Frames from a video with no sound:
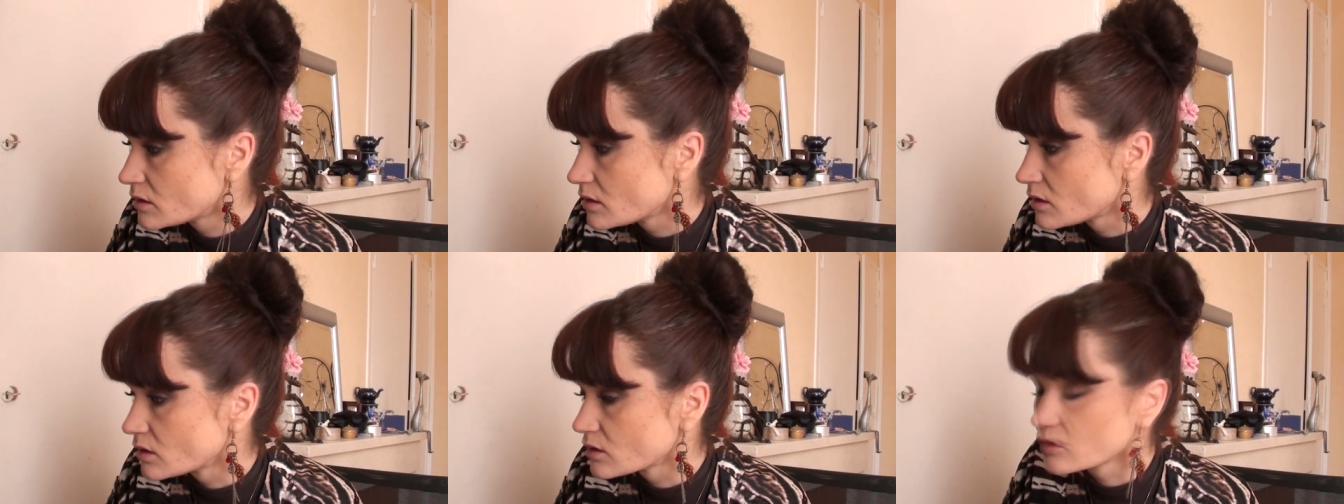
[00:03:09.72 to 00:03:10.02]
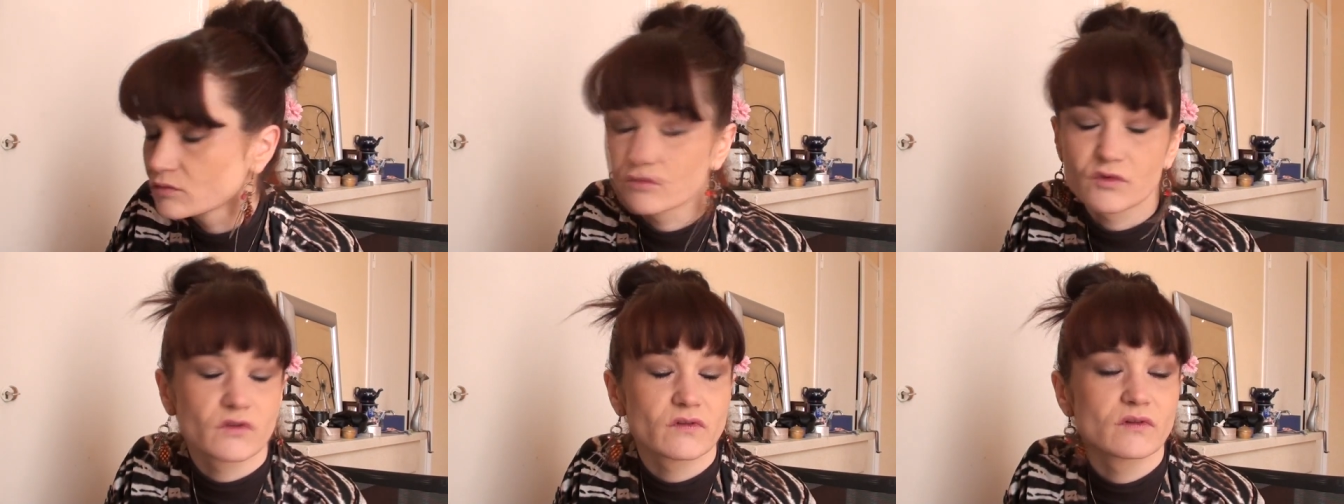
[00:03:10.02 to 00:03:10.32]
Euh,
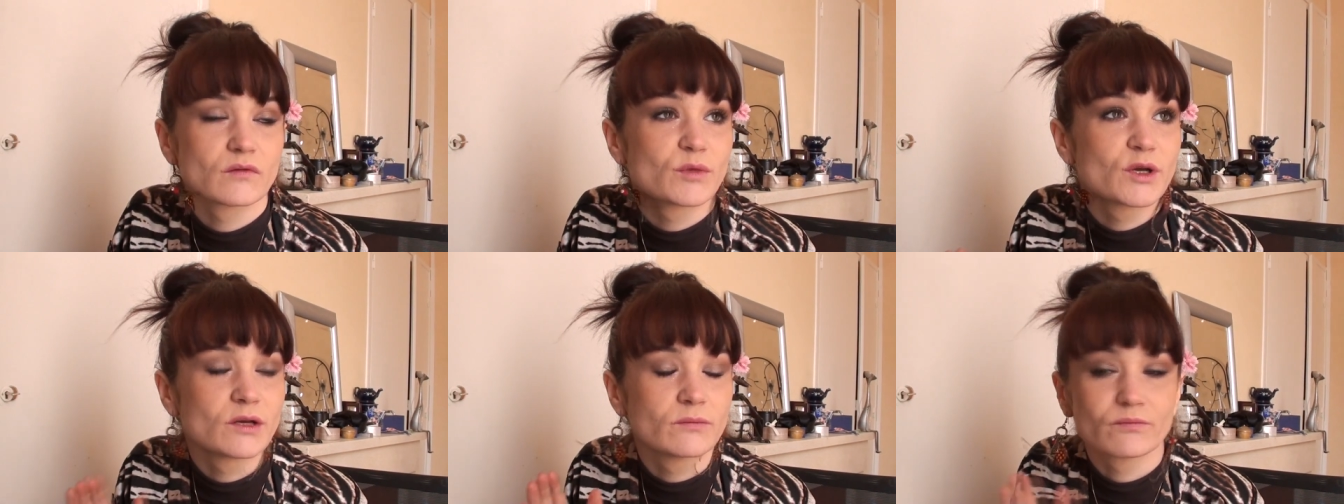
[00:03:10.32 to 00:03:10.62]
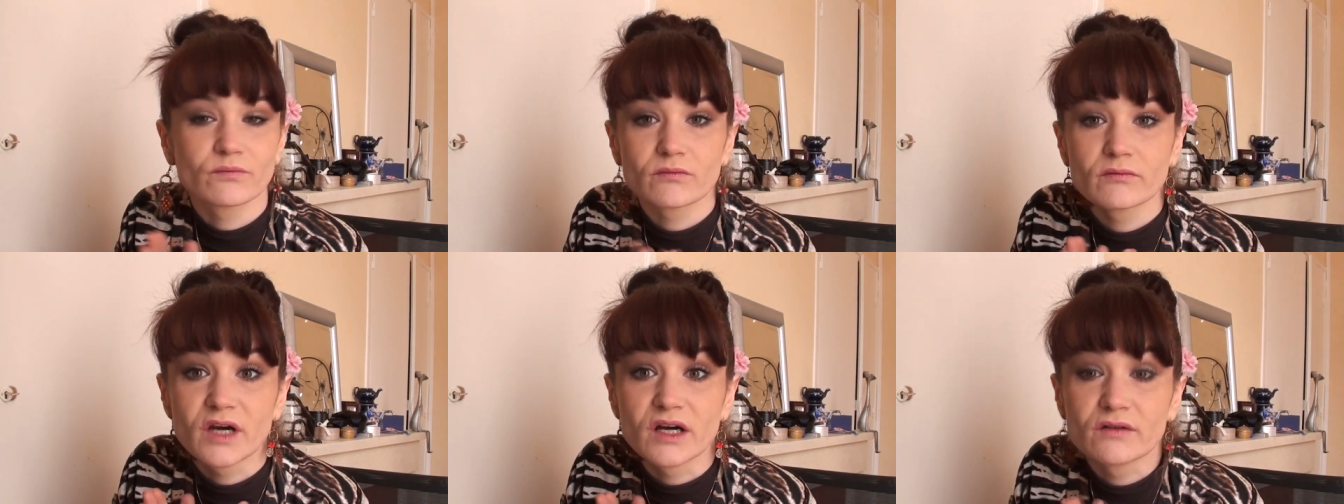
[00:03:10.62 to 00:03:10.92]
comment ça s'appelle
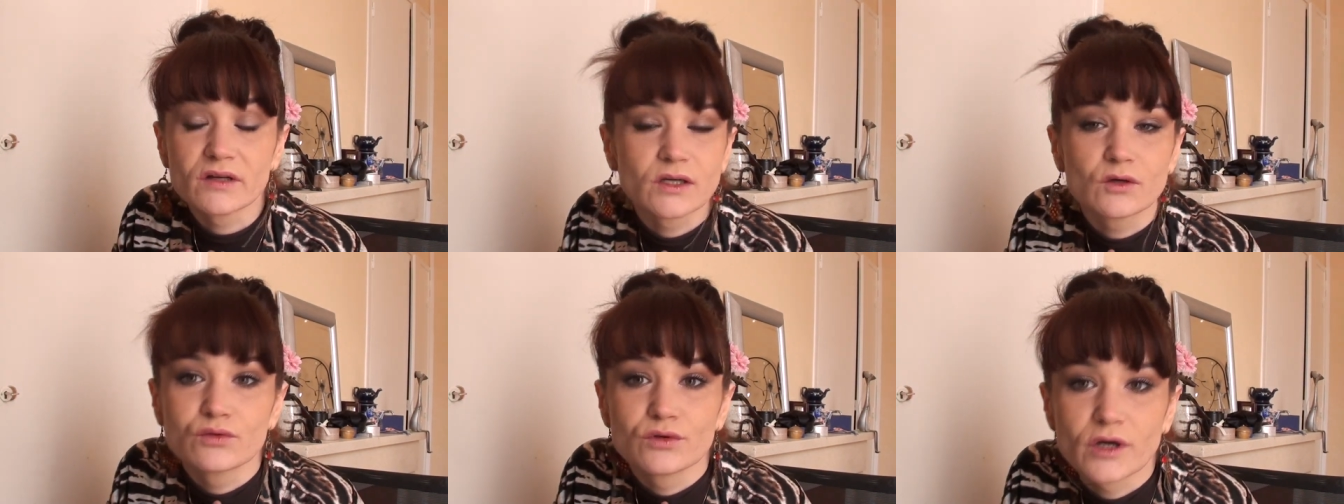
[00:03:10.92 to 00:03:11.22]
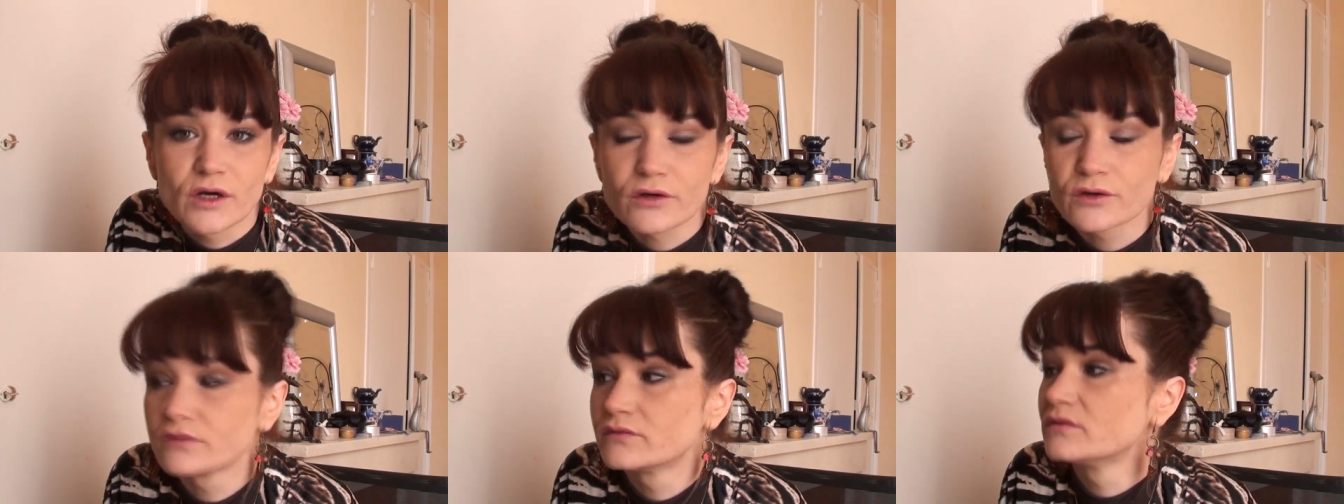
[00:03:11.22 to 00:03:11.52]
Bah les
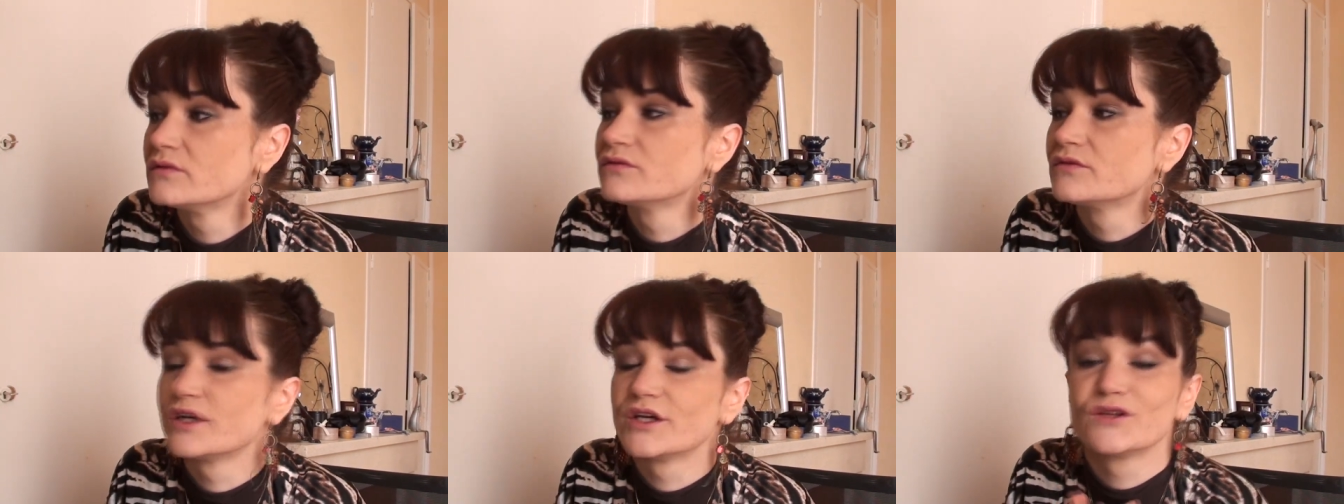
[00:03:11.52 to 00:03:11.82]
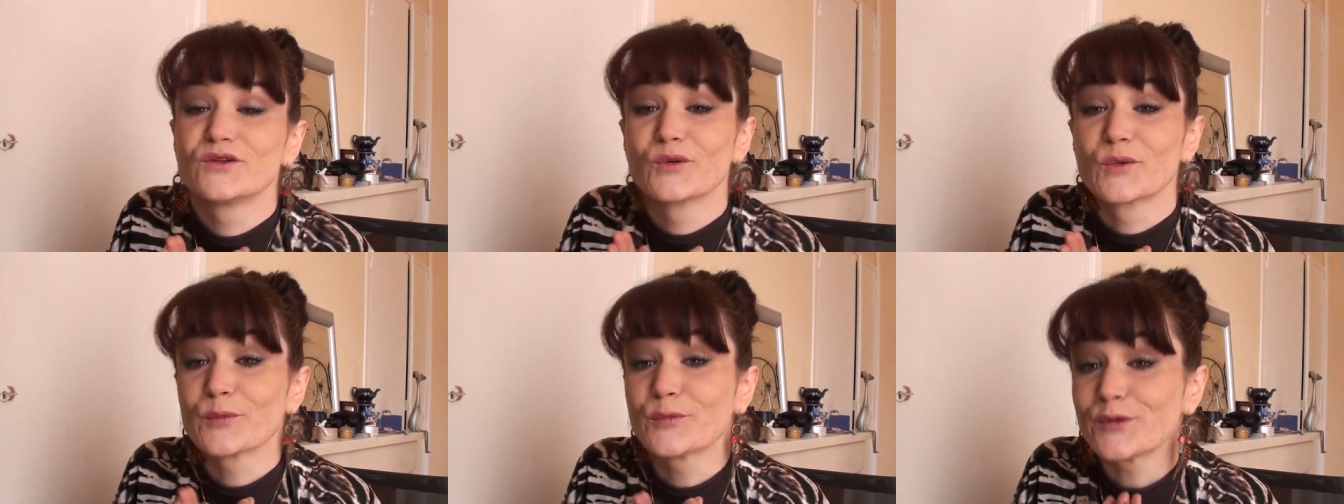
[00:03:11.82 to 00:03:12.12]
couleurs que vous voulez.
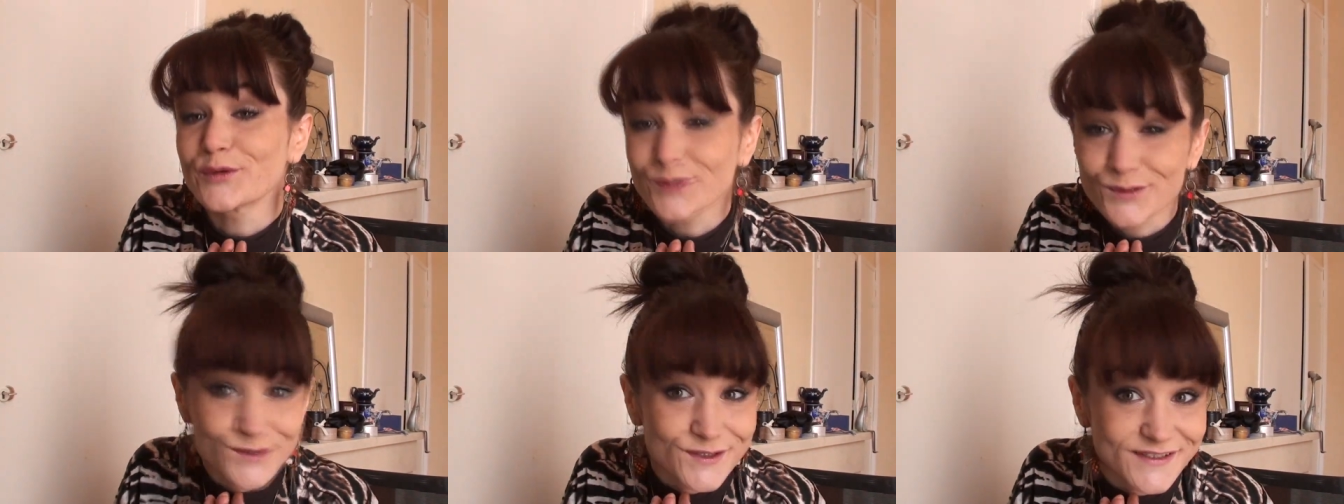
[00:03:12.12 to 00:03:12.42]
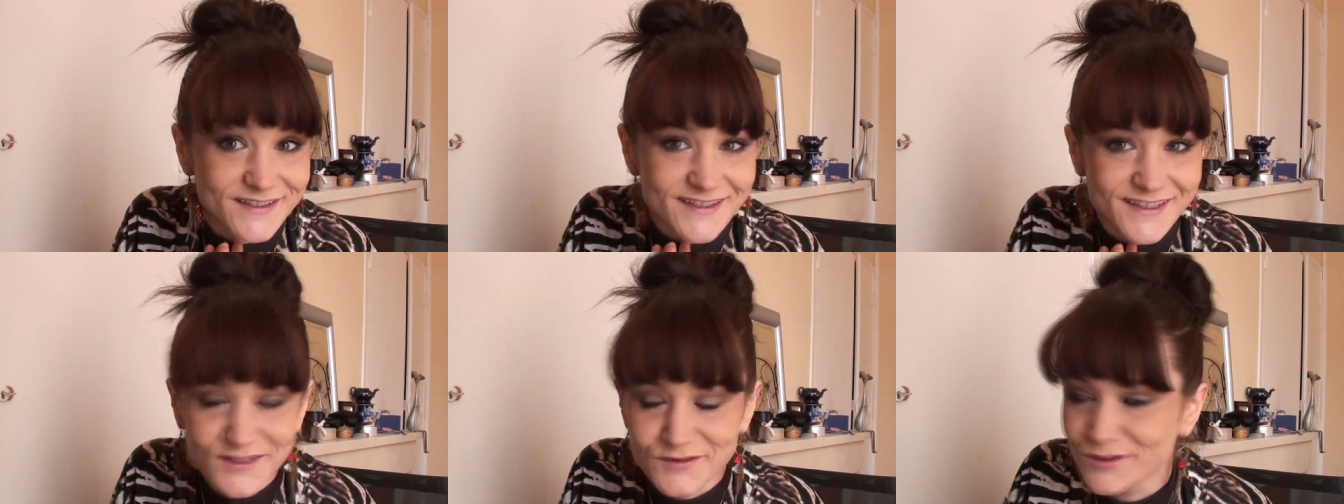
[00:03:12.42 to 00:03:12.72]
Donc pour
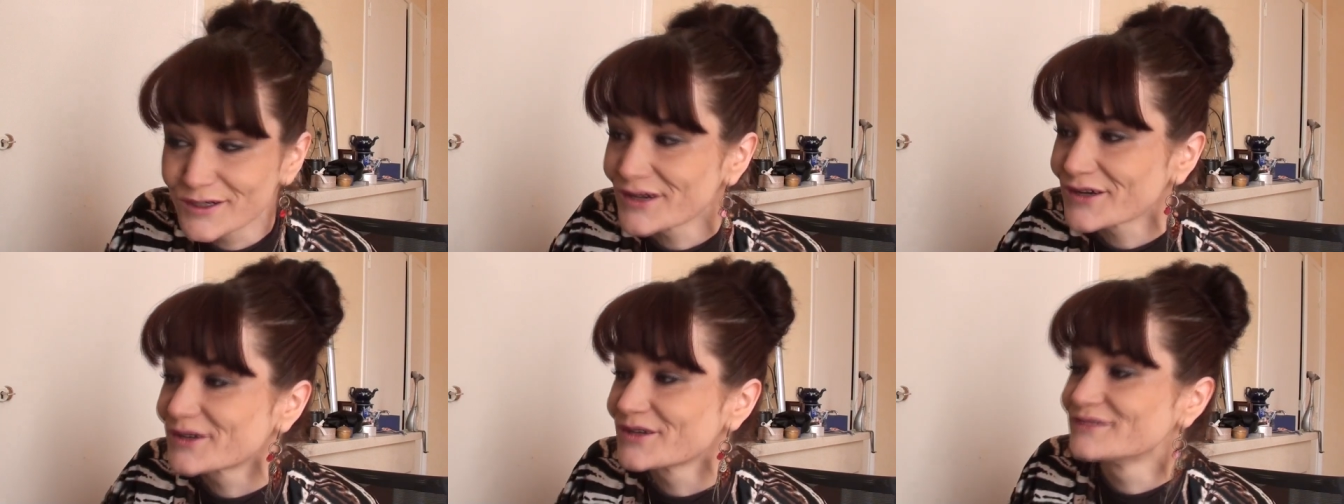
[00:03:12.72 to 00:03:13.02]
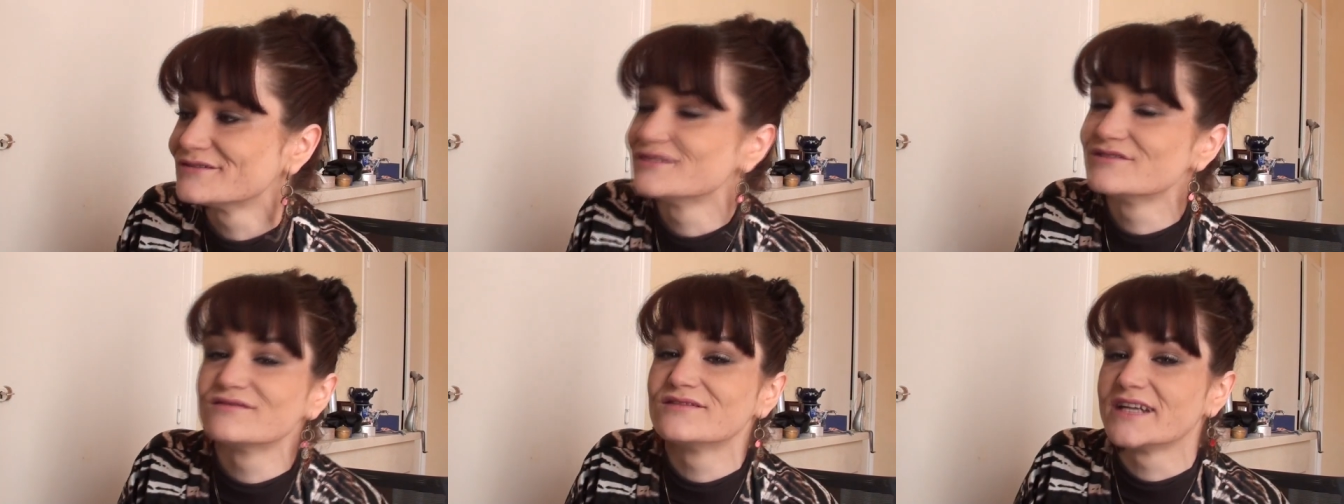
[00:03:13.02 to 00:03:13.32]
choisir les couleurs que
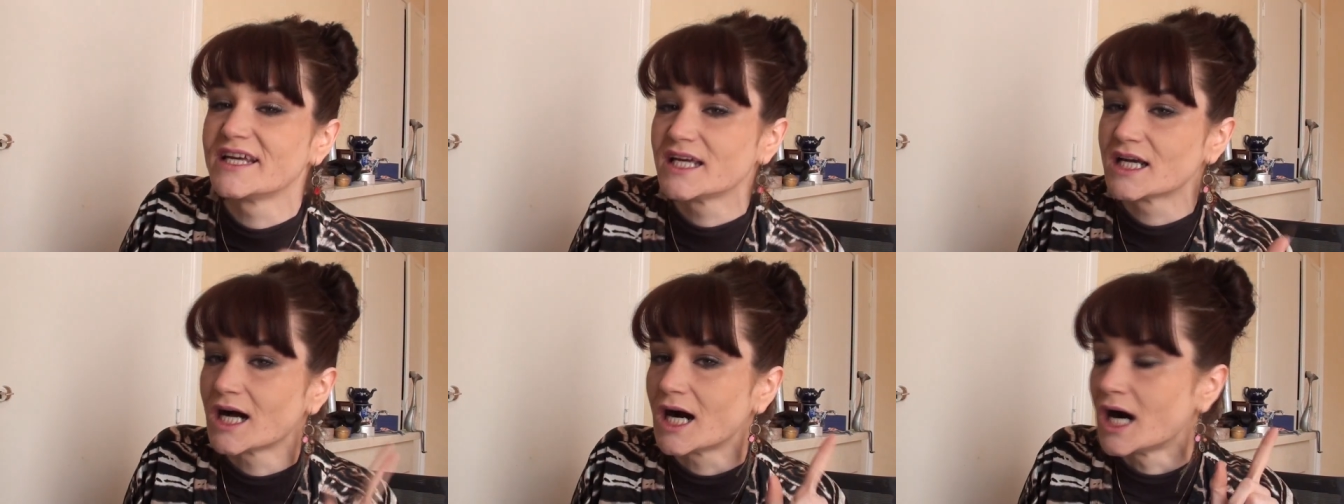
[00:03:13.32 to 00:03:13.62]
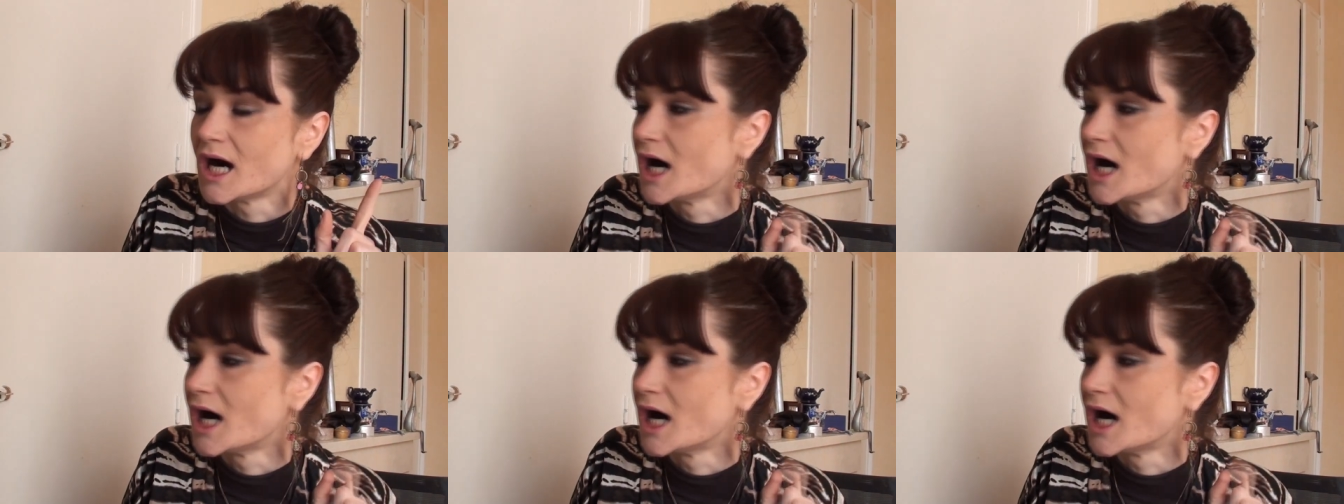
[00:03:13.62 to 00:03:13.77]
vous voulez,